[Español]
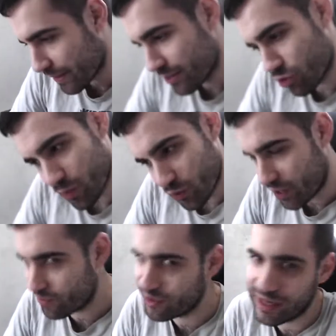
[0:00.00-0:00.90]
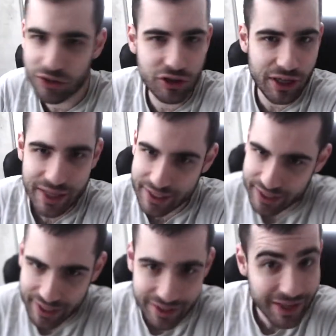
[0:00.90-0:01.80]
Yo como carbohidratos, al día
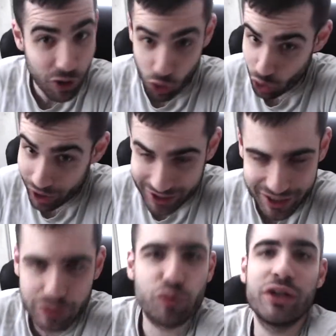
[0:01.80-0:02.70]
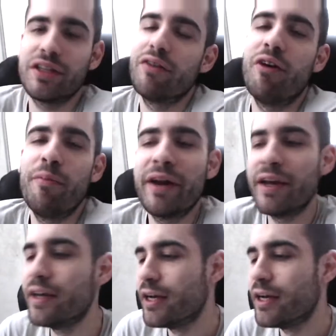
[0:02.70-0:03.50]
siguiente o horas después tengo hambre